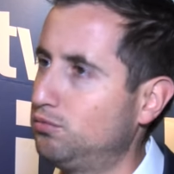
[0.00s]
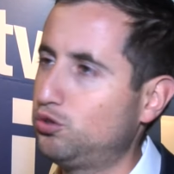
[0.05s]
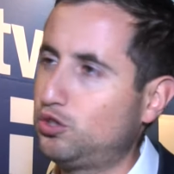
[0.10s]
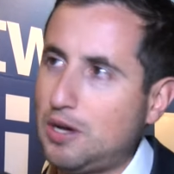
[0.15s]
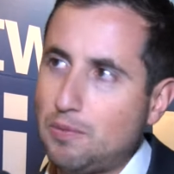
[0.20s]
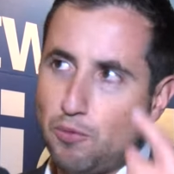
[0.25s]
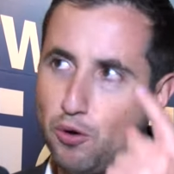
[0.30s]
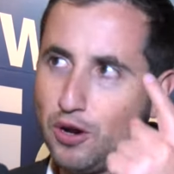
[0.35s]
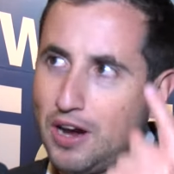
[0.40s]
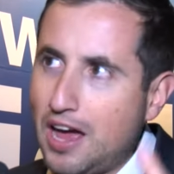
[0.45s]
O
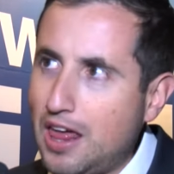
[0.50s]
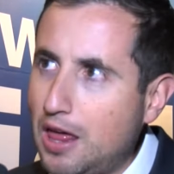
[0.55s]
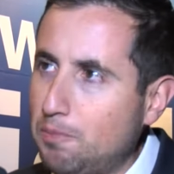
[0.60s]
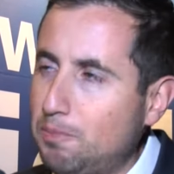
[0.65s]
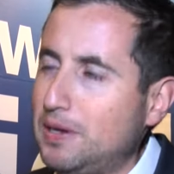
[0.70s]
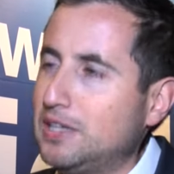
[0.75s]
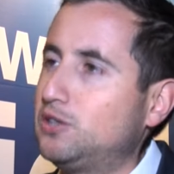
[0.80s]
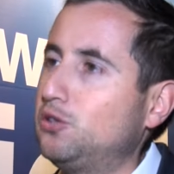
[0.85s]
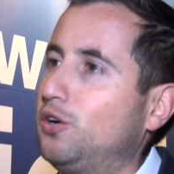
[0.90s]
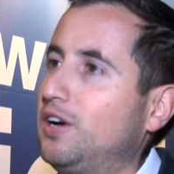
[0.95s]
sea, por cada
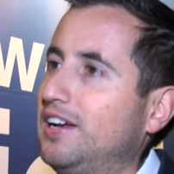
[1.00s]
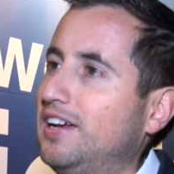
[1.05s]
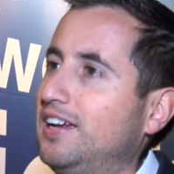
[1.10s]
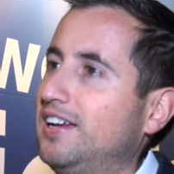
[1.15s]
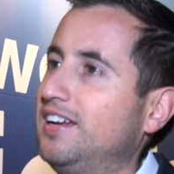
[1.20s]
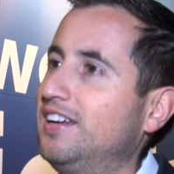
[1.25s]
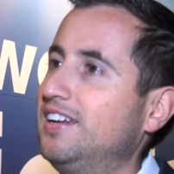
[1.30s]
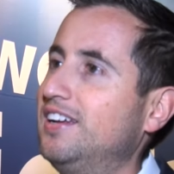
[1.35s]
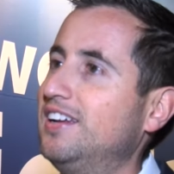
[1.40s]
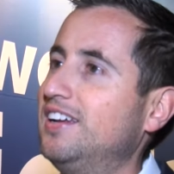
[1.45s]
peso
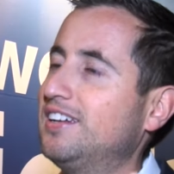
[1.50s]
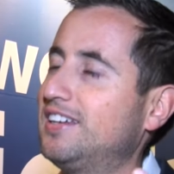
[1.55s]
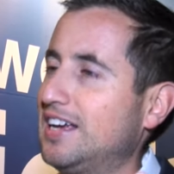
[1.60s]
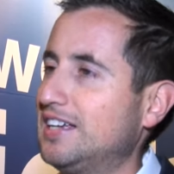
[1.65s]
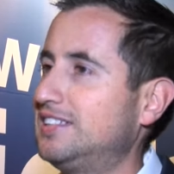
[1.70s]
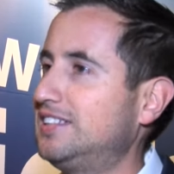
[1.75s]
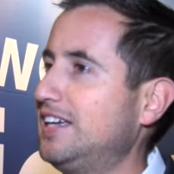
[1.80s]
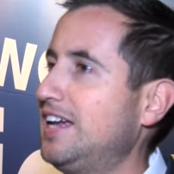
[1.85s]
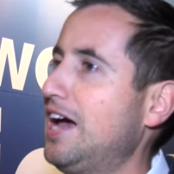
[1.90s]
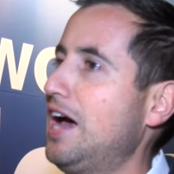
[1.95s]
que, que
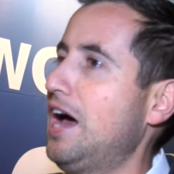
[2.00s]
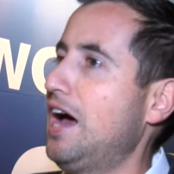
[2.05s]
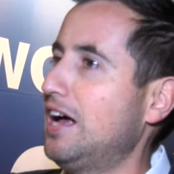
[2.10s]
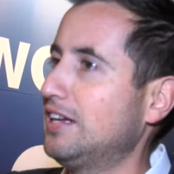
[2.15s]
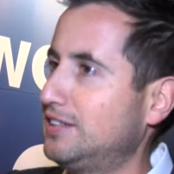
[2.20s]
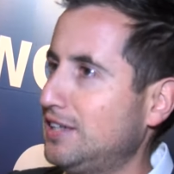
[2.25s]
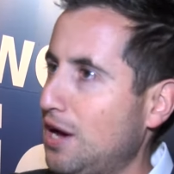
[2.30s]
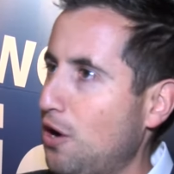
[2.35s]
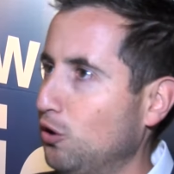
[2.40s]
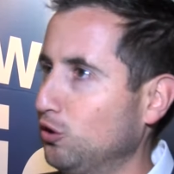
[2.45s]
hacía,
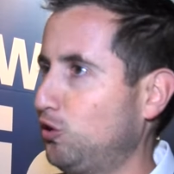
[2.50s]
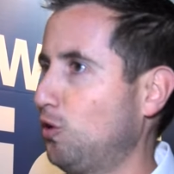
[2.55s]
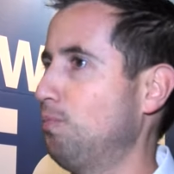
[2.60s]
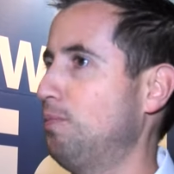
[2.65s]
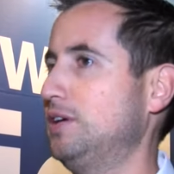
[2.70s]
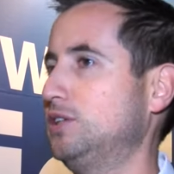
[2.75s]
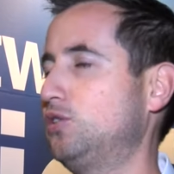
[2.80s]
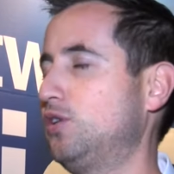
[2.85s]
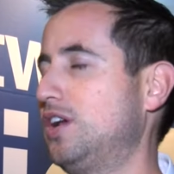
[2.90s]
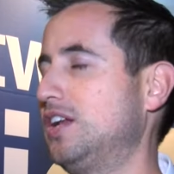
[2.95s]
hacía otro
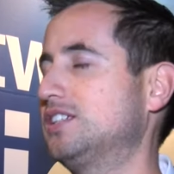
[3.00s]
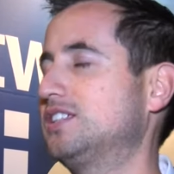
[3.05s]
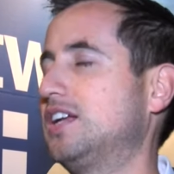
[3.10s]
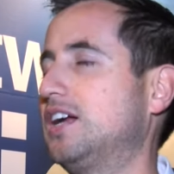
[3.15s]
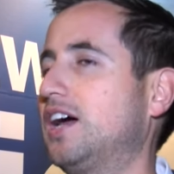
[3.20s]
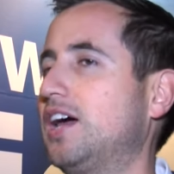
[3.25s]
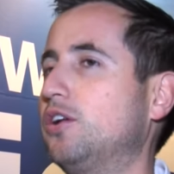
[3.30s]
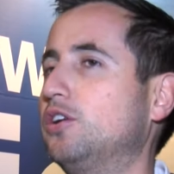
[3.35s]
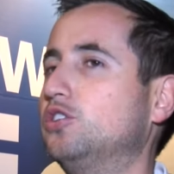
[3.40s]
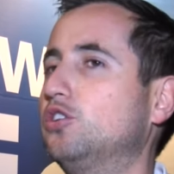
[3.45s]
peso en el extranjero.